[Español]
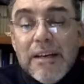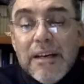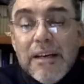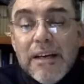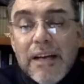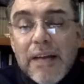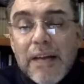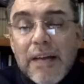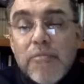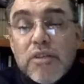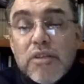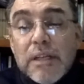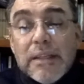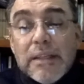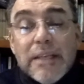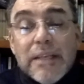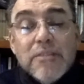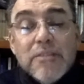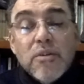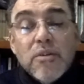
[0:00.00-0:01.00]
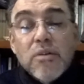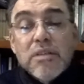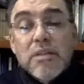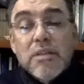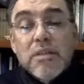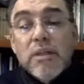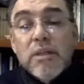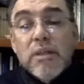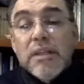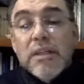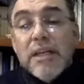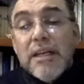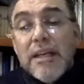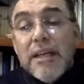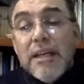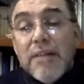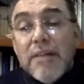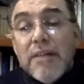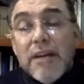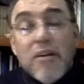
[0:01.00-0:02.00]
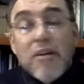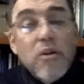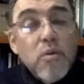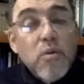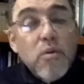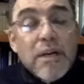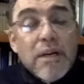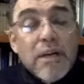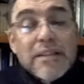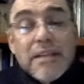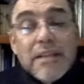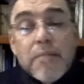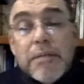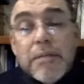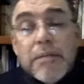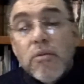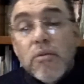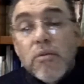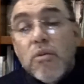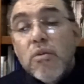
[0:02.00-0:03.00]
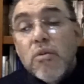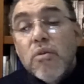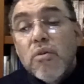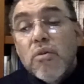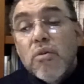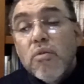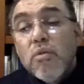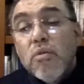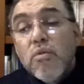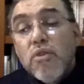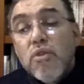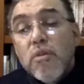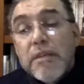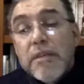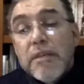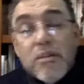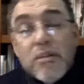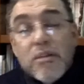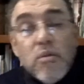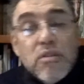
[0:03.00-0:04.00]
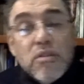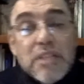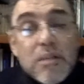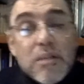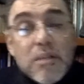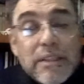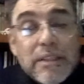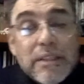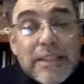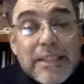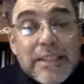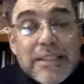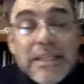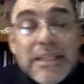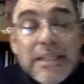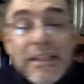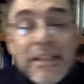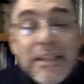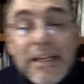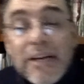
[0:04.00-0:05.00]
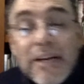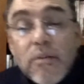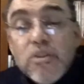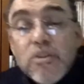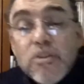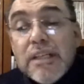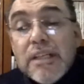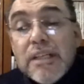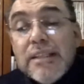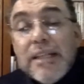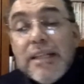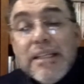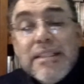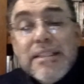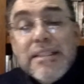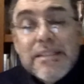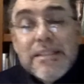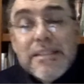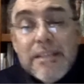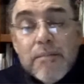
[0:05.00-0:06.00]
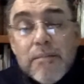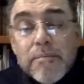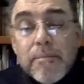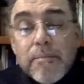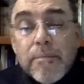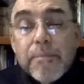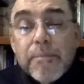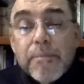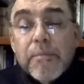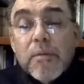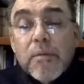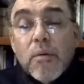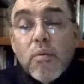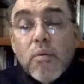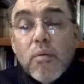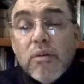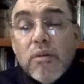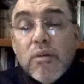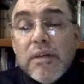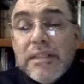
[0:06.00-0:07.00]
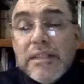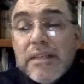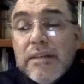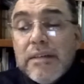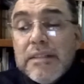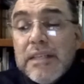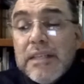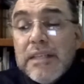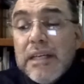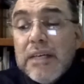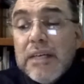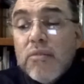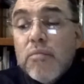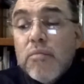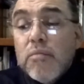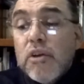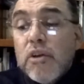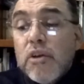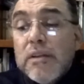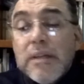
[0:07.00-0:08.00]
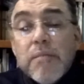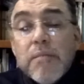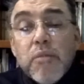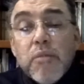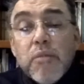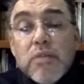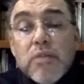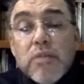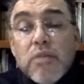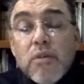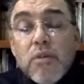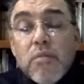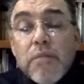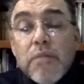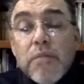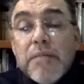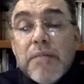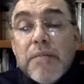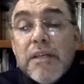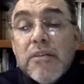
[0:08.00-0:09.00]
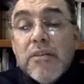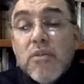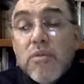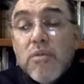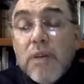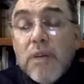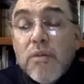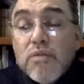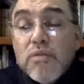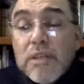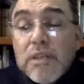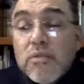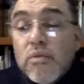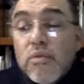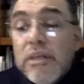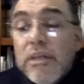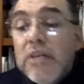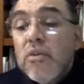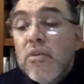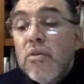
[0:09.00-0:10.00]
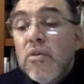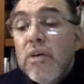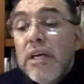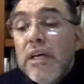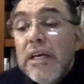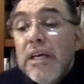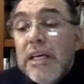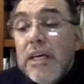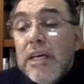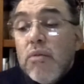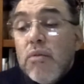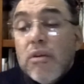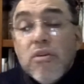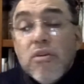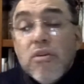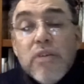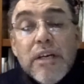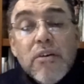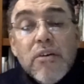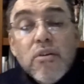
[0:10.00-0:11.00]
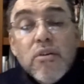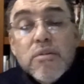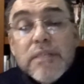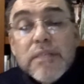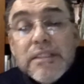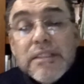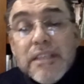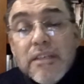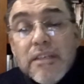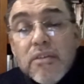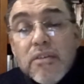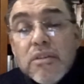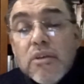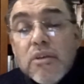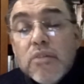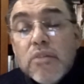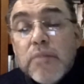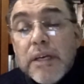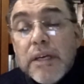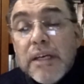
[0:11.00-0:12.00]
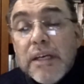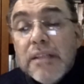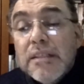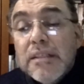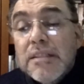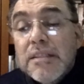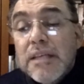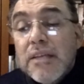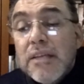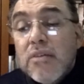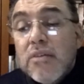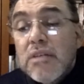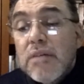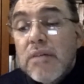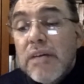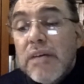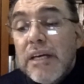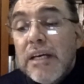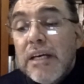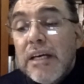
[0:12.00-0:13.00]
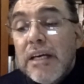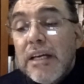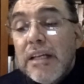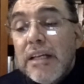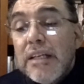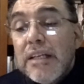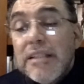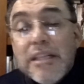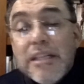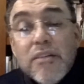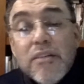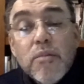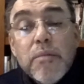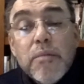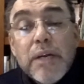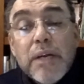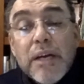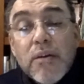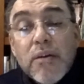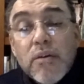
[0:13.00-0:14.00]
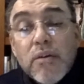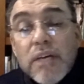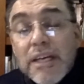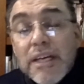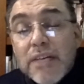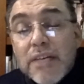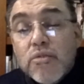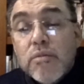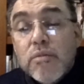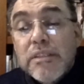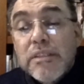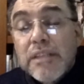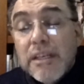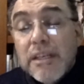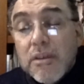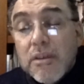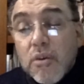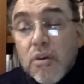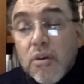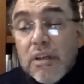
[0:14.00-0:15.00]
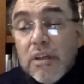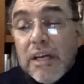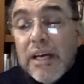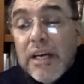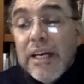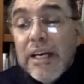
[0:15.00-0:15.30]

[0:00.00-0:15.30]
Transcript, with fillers: Leamos el texto, se encuentra en el Evangelio de Lucas capítulo 1 versículos 57 al 80. Dice así, Cuando Elizabeth se le cumplió el tiempo de su alumbramiento, dio a luz a su hijo, y cuando oyeron los vecinos y los parientes que Dios había engrandecido para con ella su misericordia,